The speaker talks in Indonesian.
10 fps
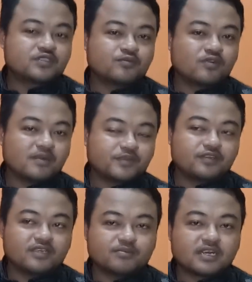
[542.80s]
Semoga
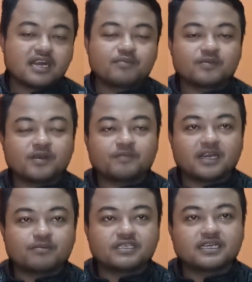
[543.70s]
video ini berkah
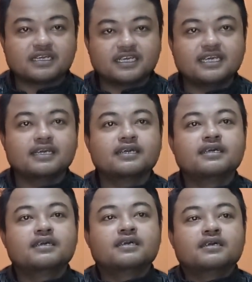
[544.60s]
bermanfaat menjadi
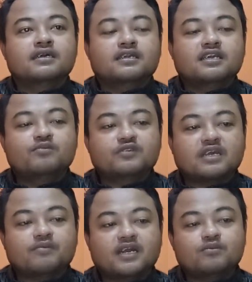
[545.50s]
Ilmu
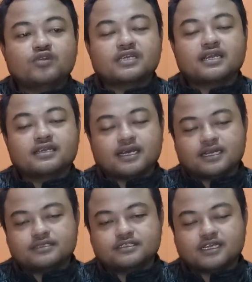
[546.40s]
tambahan buat Anda.
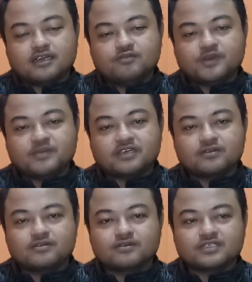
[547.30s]
Jangan lupa
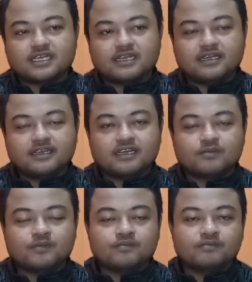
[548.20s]
bantu dukung channel ini dan
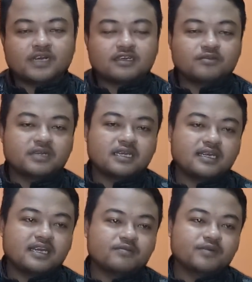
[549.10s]
membantu
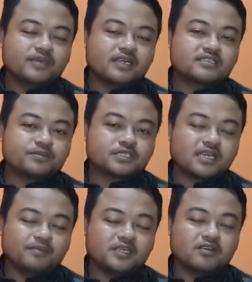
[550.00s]
mengklik lambang merah
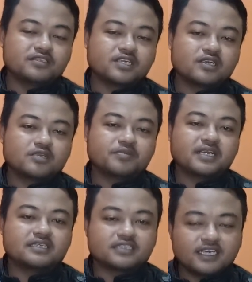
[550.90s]
subscribe dan lonceng
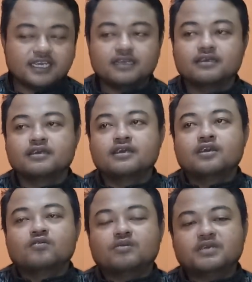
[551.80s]
notifikasi.
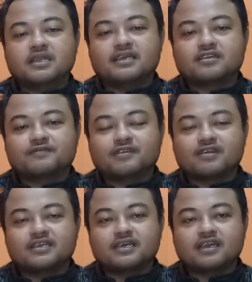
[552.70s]
Wabillahi taufiq
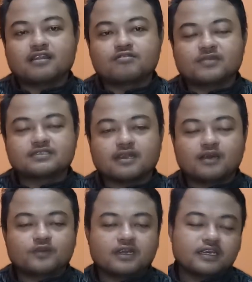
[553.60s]
wal hidayah.
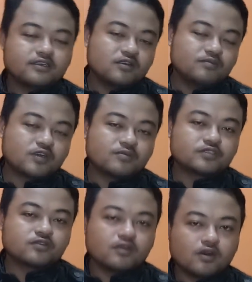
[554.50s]
Wassalamualaikum
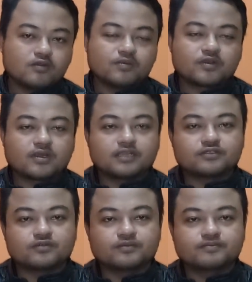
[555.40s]
warahmatullahi
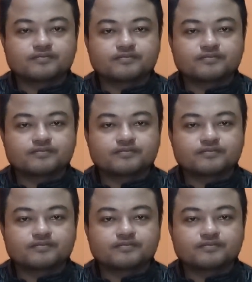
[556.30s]
wabarakatuh.